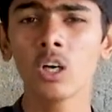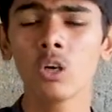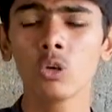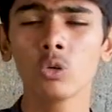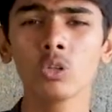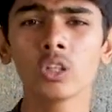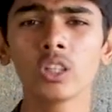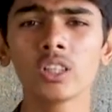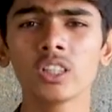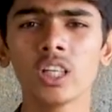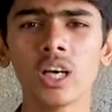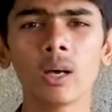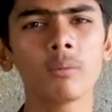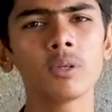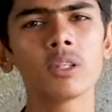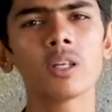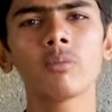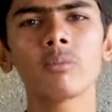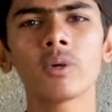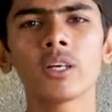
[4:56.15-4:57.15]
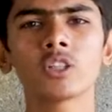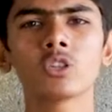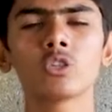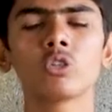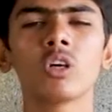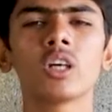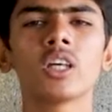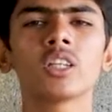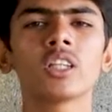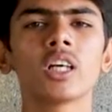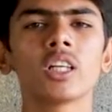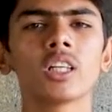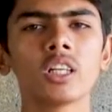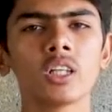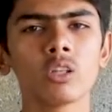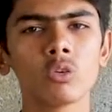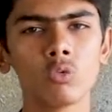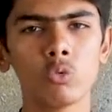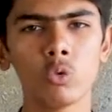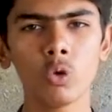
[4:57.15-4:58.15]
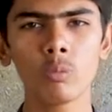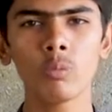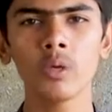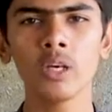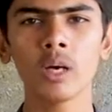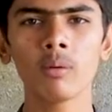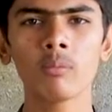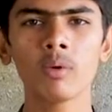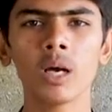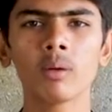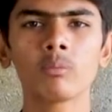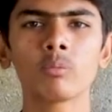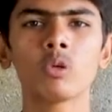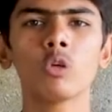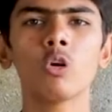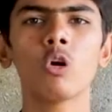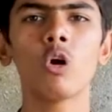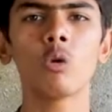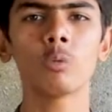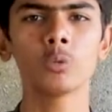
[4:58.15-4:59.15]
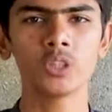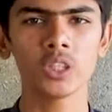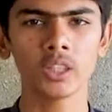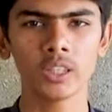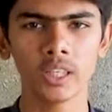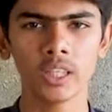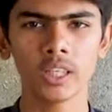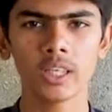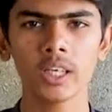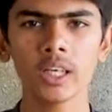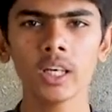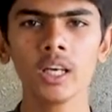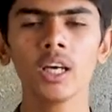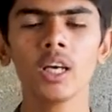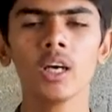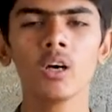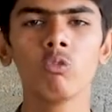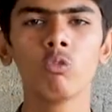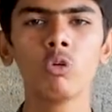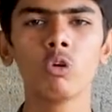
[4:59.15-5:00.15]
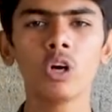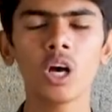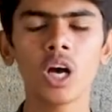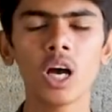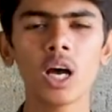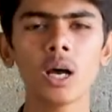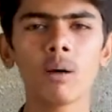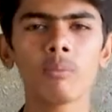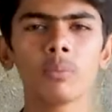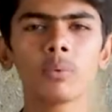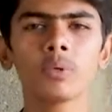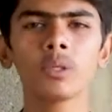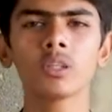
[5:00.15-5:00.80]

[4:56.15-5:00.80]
उधर से आप इधर मर्ज करवाना चाहते हैं तो वो भी हम आपको ऑप्शन दे रहे हैं वो आप